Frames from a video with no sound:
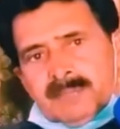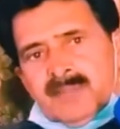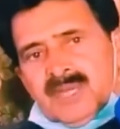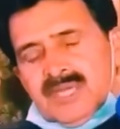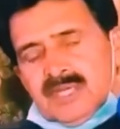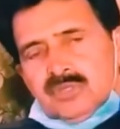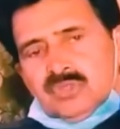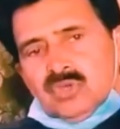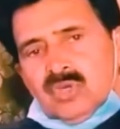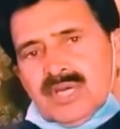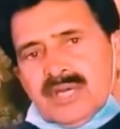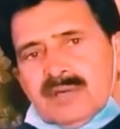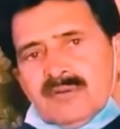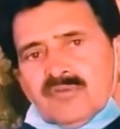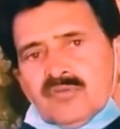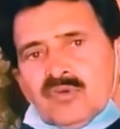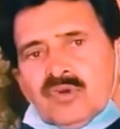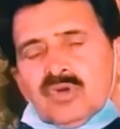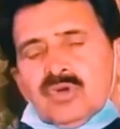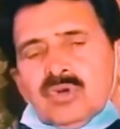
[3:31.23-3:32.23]
मेन जो है
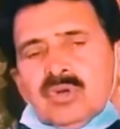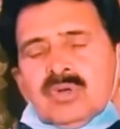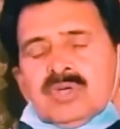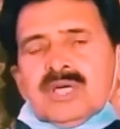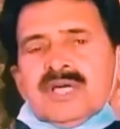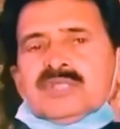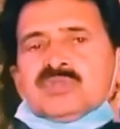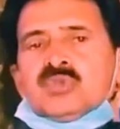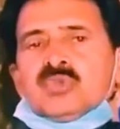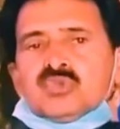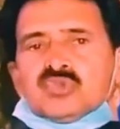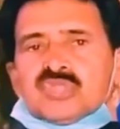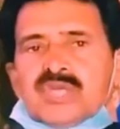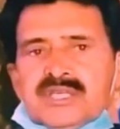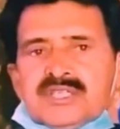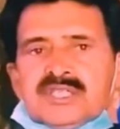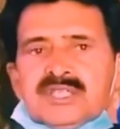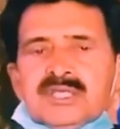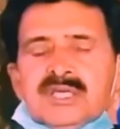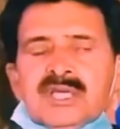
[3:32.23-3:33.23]
वो है
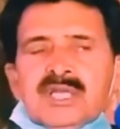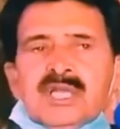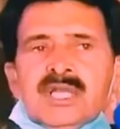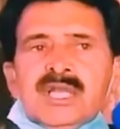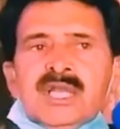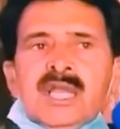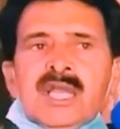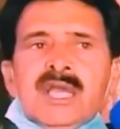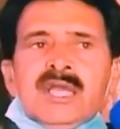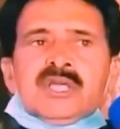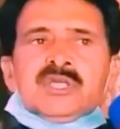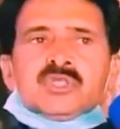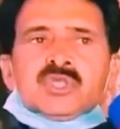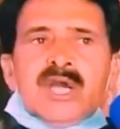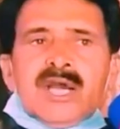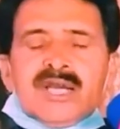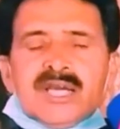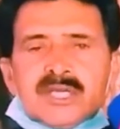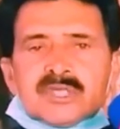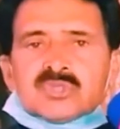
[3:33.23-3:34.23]
सोसाइटी
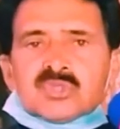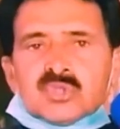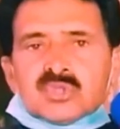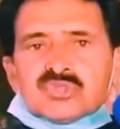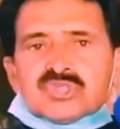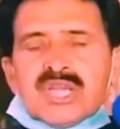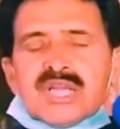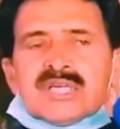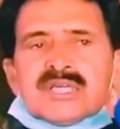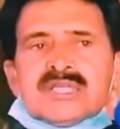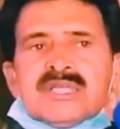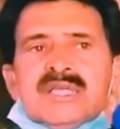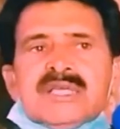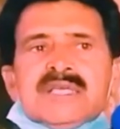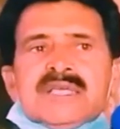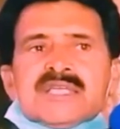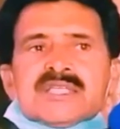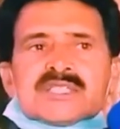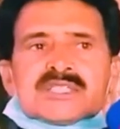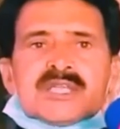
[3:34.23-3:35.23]
अगर सोसाइटी
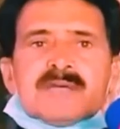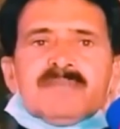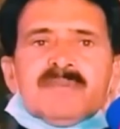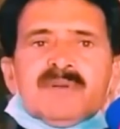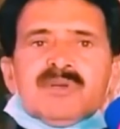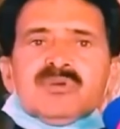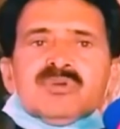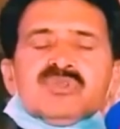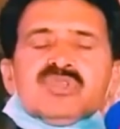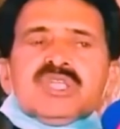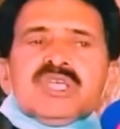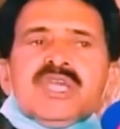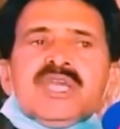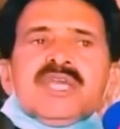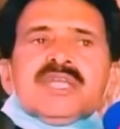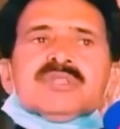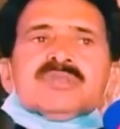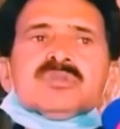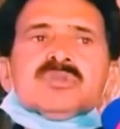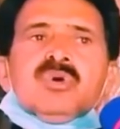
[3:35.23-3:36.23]
स्टेबल होती
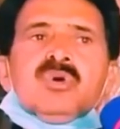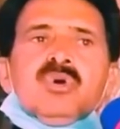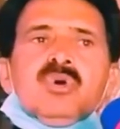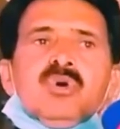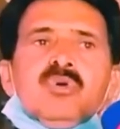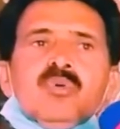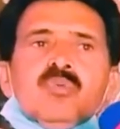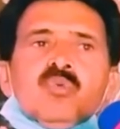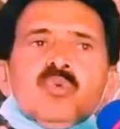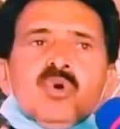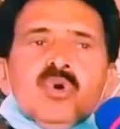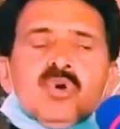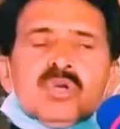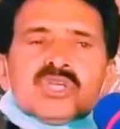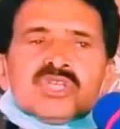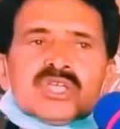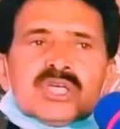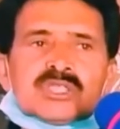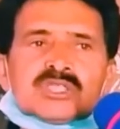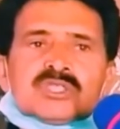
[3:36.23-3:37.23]
है तो वो
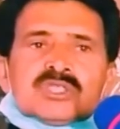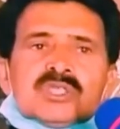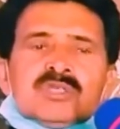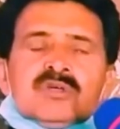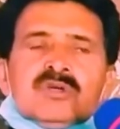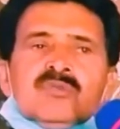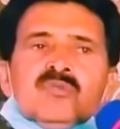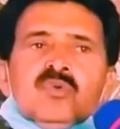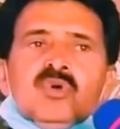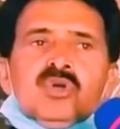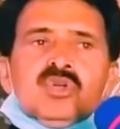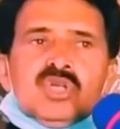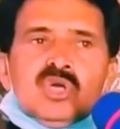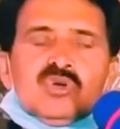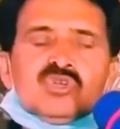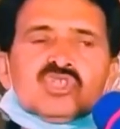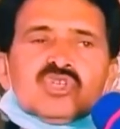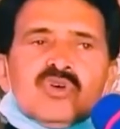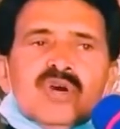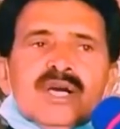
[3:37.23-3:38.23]
शख्स वो
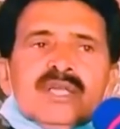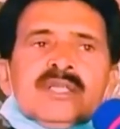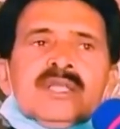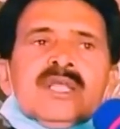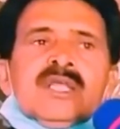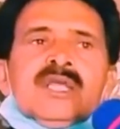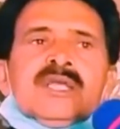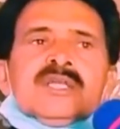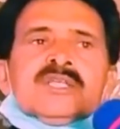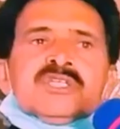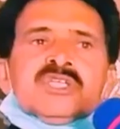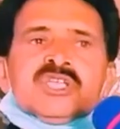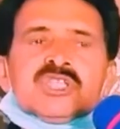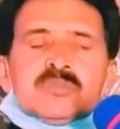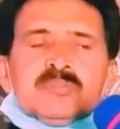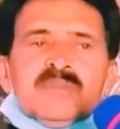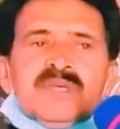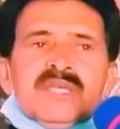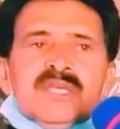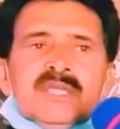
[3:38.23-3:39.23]
नौजवान
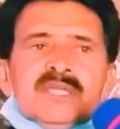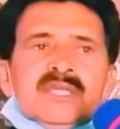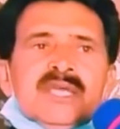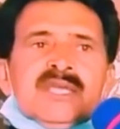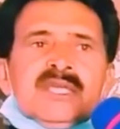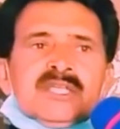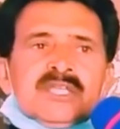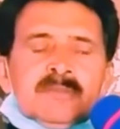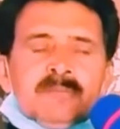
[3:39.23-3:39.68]
जिसमें